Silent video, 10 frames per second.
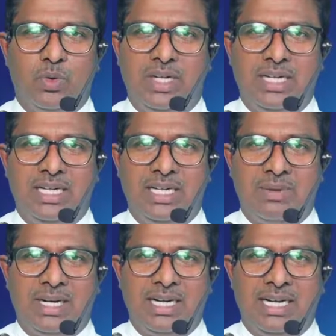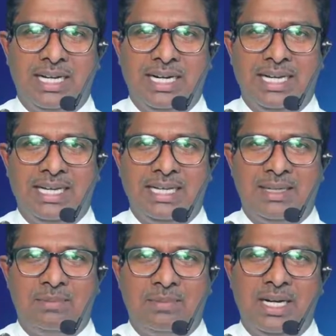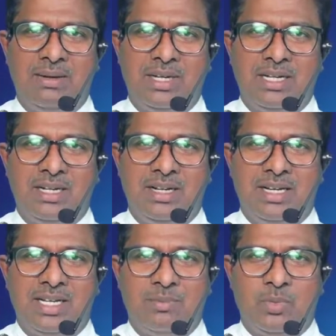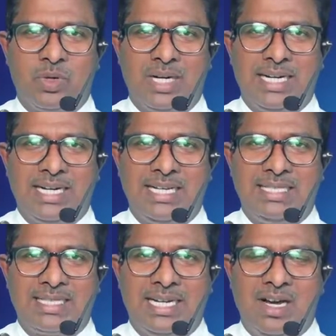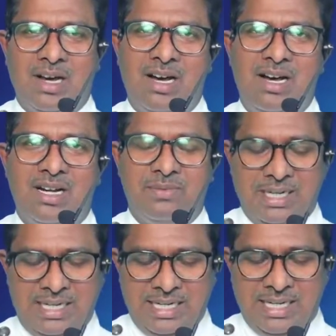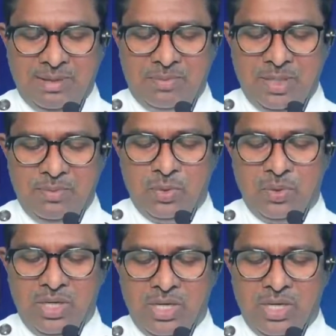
ஒன்று ரெண்டு வருடங்கள் அல்ல பல வருடங்களாக போராடி கடைசியிலே ஆறு வருடங்களுக்கு பின்பு